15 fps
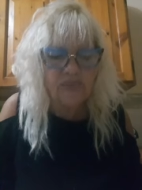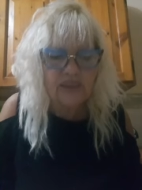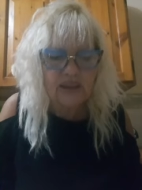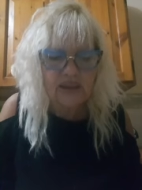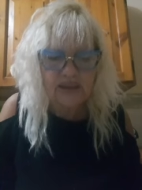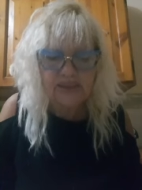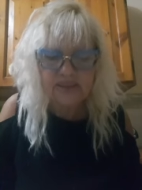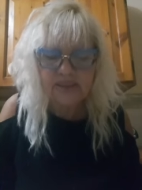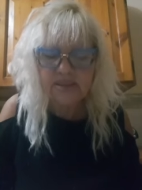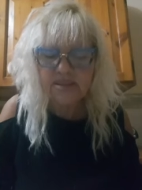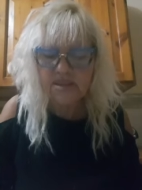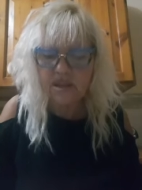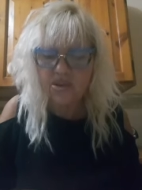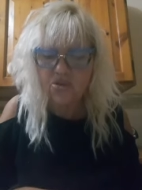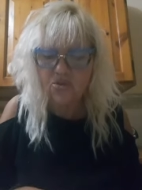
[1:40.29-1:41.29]
Nella
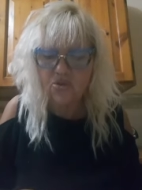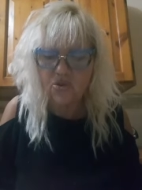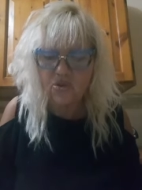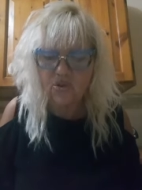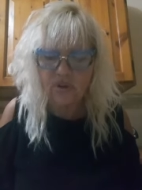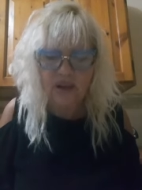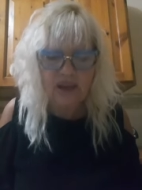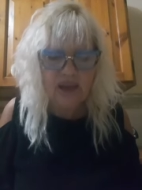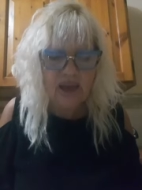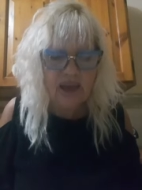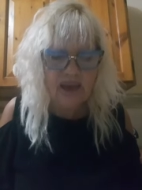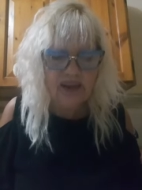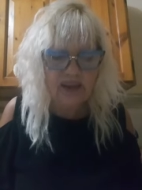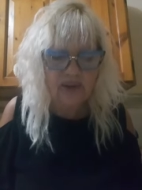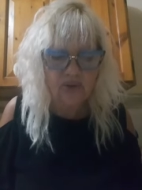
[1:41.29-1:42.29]
stessa riunione
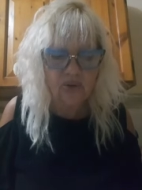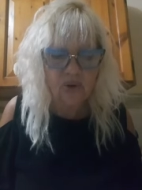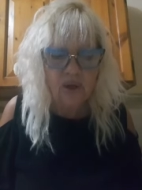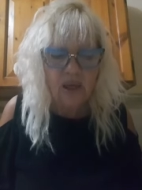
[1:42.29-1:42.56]
erano